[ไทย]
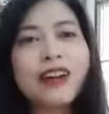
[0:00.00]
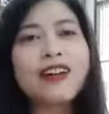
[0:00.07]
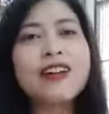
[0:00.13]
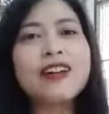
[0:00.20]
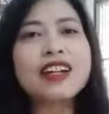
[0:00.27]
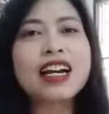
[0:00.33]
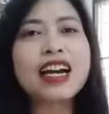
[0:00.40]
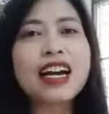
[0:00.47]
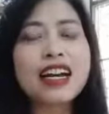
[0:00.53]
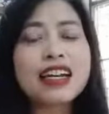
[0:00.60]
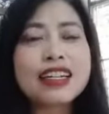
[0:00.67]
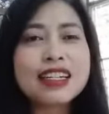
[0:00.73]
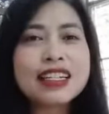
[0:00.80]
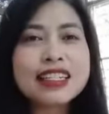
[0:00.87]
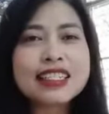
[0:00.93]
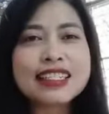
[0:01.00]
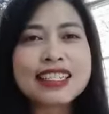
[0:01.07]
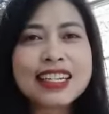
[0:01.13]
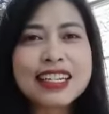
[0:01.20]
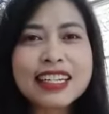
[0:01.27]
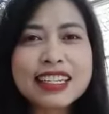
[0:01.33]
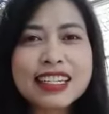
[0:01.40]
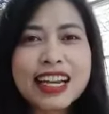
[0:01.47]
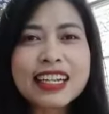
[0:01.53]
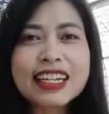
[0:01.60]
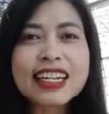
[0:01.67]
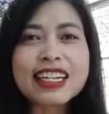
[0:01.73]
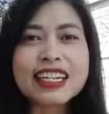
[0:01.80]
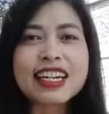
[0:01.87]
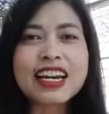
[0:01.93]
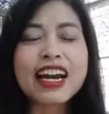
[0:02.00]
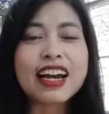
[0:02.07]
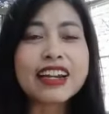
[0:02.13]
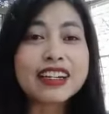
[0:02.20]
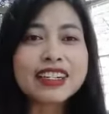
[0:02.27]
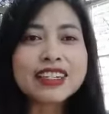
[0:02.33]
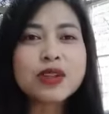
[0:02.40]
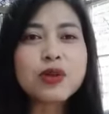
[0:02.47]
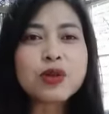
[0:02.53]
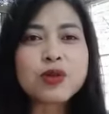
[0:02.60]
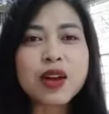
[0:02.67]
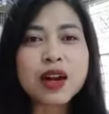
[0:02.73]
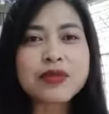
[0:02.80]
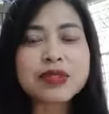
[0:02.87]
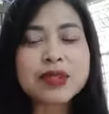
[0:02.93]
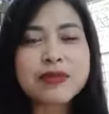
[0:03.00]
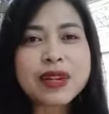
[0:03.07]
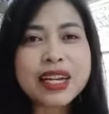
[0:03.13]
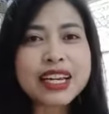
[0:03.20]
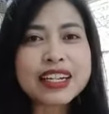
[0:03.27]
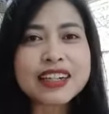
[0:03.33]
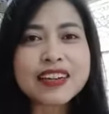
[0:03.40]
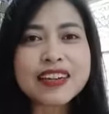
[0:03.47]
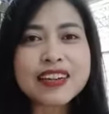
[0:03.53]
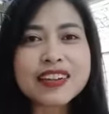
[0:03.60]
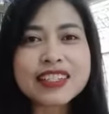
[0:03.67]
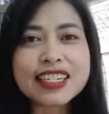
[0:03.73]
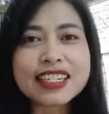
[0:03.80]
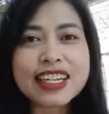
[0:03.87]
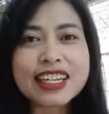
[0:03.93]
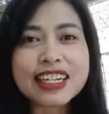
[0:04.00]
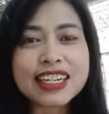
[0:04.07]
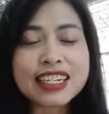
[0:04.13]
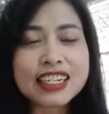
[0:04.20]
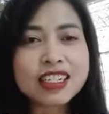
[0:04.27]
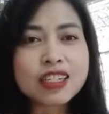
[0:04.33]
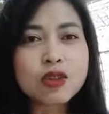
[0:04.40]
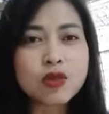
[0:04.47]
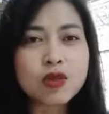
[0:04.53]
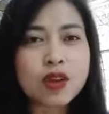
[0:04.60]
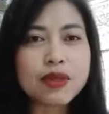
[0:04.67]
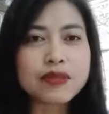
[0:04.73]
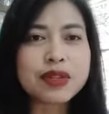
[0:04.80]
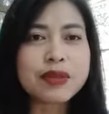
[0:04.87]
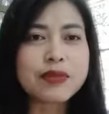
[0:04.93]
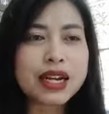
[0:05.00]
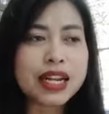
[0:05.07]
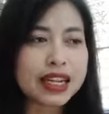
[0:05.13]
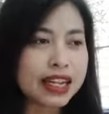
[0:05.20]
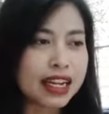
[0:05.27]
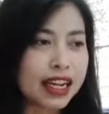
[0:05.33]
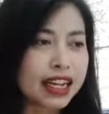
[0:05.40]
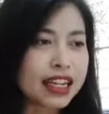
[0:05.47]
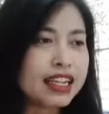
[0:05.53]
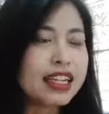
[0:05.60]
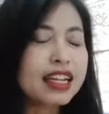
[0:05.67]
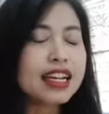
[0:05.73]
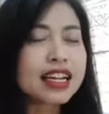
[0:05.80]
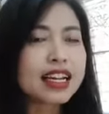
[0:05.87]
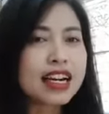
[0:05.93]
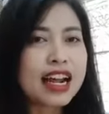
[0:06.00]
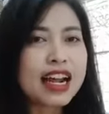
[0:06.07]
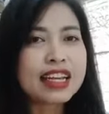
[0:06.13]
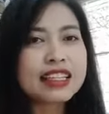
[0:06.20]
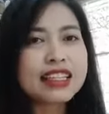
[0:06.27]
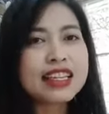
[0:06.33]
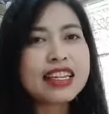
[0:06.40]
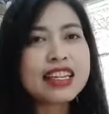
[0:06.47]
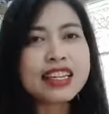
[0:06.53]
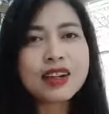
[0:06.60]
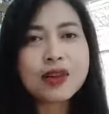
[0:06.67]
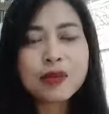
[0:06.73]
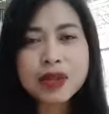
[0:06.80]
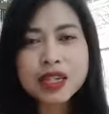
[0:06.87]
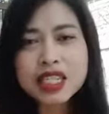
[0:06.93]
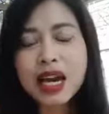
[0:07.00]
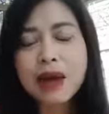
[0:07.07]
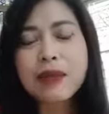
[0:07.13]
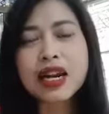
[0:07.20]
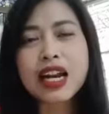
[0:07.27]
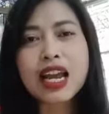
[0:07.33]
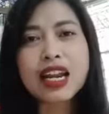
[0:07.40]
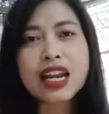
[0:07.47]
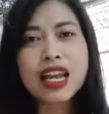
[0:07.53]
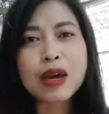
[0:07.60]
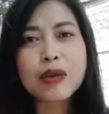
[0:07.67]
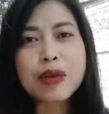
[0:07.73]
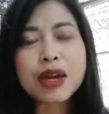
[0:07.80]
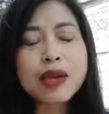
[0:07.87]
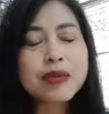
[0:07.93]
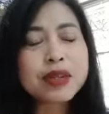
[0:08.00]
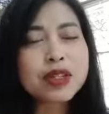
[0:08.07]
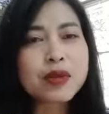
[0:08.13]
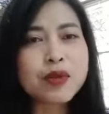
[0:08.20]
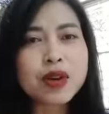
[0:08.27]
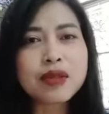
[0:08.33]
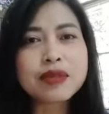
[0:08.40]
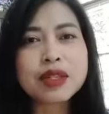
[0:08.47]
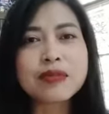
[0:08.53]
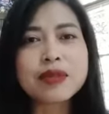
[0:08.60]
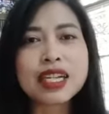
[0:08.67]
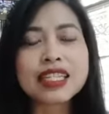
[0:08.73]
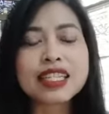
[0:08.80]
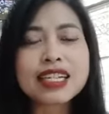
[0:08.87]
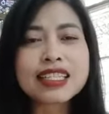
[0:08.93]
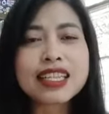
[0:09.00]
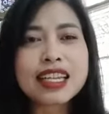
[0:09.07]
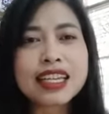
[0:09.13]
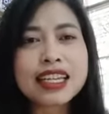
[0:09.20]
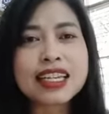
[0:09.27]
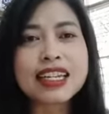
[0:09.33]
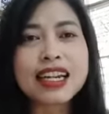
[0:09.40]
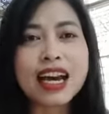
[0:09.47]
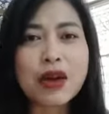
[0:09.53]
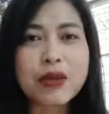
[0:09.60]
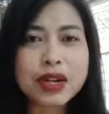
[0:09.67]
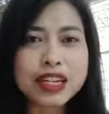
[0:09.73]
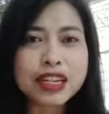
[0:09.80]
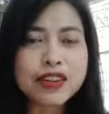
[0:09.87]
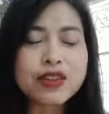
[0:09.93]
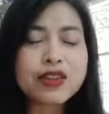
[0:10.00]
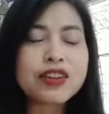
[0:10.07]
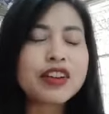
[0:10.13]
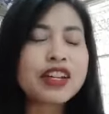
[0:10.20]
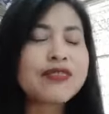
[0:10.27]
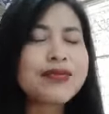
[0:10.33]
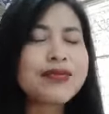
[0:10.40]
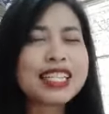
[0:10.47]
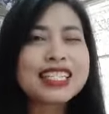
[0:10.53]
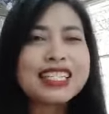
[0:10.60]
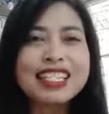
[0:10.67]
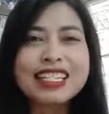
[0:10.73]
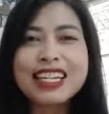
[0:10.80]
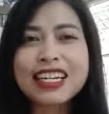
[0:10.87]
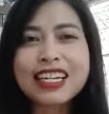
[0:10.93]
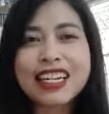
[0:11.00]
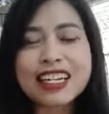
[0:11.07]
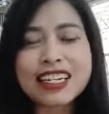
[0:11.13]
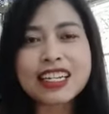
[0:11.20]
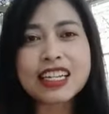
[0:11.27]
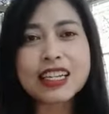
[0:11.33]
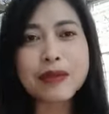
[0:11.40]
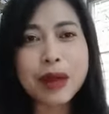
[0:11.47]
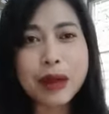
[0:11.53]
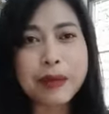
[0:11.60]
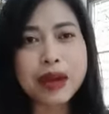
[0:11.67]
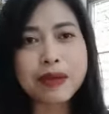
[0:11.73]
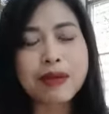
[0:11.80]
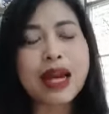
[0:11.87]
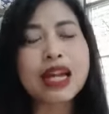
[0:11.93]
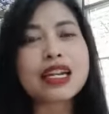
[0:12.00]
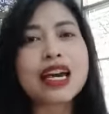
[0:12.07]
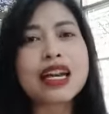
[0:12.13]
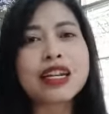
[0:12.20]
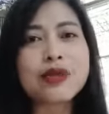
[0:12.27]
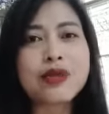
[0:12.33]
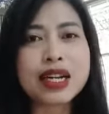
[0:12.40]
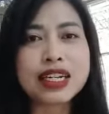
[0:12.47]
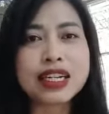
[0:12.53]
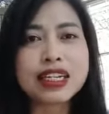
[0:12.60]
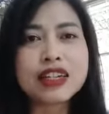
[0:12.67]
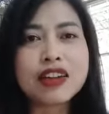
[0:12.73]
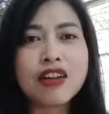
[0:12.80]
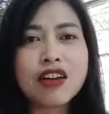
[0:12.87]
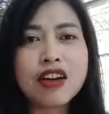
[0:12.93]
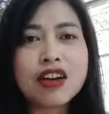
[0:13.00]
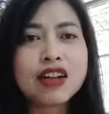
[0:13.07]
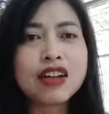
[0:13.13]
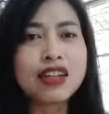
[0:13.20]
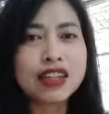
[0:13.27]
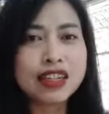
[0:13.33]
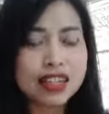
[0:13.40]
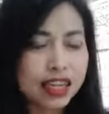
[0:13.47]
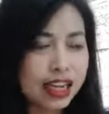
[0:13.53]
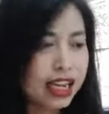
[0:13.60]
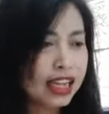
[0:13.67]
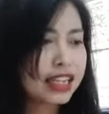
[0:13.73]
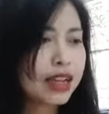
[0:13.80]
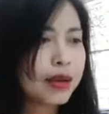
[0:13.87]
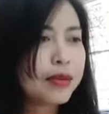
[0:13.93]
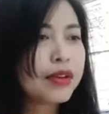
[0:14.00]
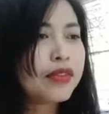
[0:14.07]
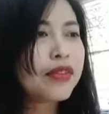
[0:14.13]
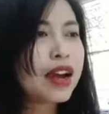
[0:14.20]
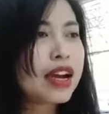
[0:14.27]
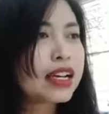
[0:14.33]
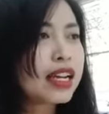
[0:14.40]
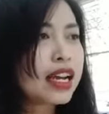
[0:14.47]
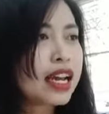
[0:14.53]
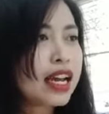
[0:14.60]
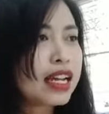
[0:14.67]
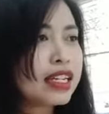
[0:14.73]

อนะคะ 4 เทคนิคนะคะ ดึงดูดความสำเร็จเนาะสเทคนิคดึงดูดความสำเร็จนะใครที่ลงมือทำอะไรแล้วไม่ประสบความสำเร็จสักที่นะคะ วันนี้ก็น้อยมี 4 เทคนิคที่จะมาแบ่งปันกันในวันนี้เนาะนะเดี๋ยวมาฟังกัน